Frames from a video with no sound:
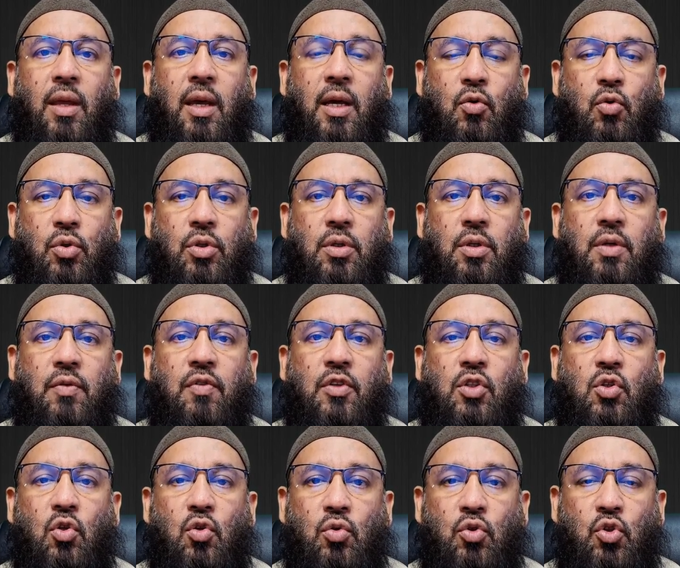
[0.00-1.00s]
écoute, vous
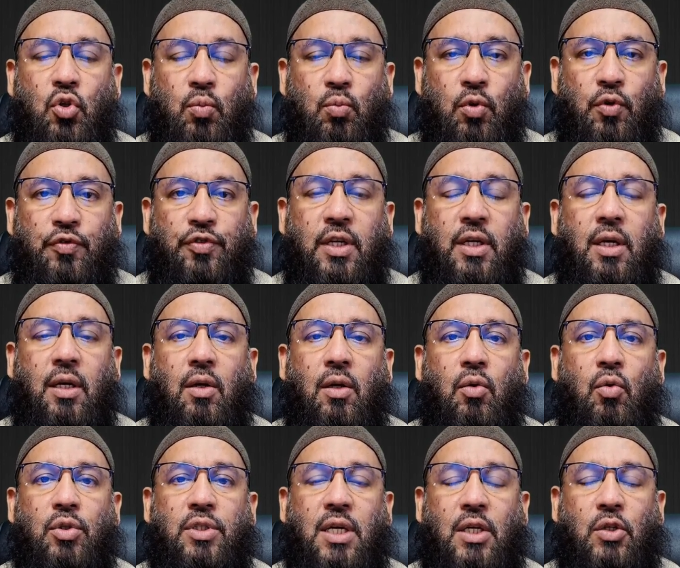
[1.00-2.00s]
Moufti mufti,
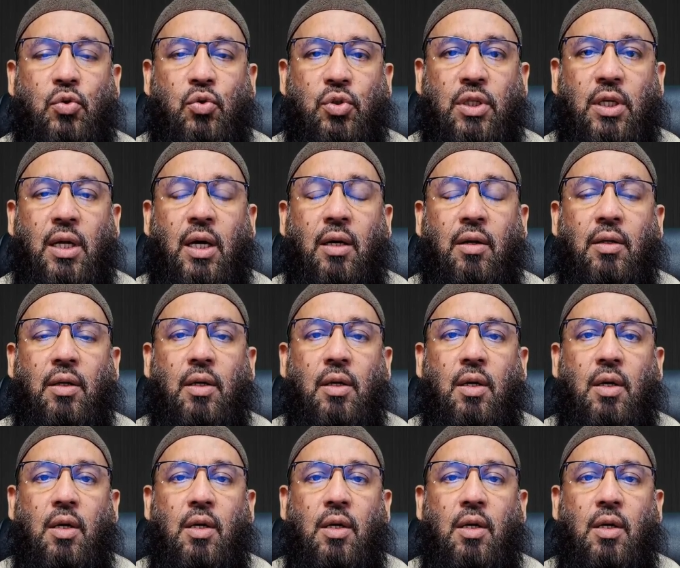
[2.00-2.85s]
l'eau, ça sujet là,